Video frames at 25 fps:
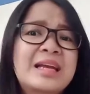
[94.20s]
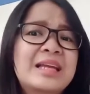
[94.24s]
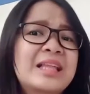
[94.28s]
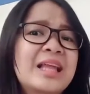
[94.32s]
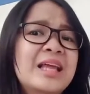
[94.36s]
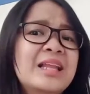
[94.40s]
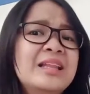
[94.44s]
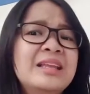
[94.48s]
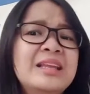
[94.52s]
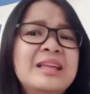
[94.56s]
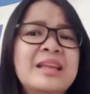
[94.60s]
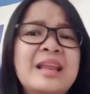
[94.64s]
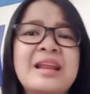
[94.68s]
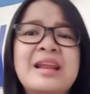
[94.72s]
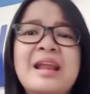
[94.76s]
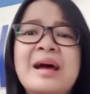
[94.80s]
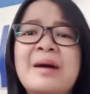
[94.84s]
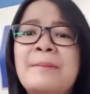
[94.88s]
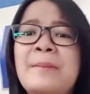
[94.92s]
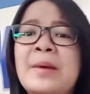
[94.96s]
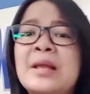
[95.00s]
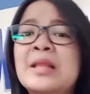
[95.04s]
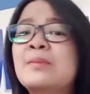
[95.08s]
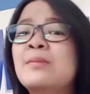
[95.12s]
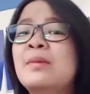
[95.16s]
Kita tidak
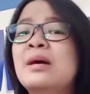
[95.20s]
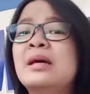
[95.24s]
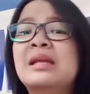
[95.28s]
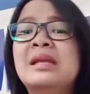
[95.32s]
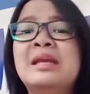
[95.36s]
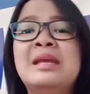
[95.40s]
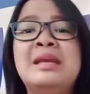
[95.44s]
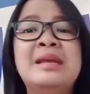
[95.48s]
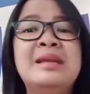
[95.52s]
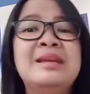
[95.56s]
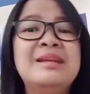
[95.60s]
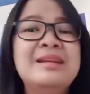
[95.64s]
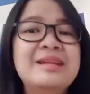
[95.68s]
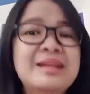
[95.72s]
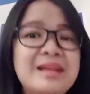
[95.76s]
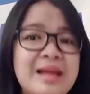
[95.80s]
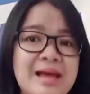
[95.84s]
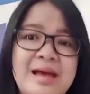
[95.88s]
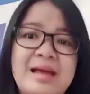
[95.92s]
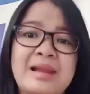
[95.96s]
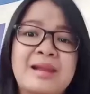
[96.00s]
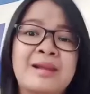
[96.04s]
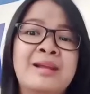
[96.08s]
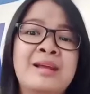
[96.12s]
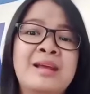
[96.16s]
dapat
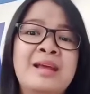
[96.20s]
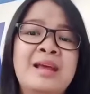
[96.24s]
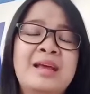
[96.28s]
menghindar,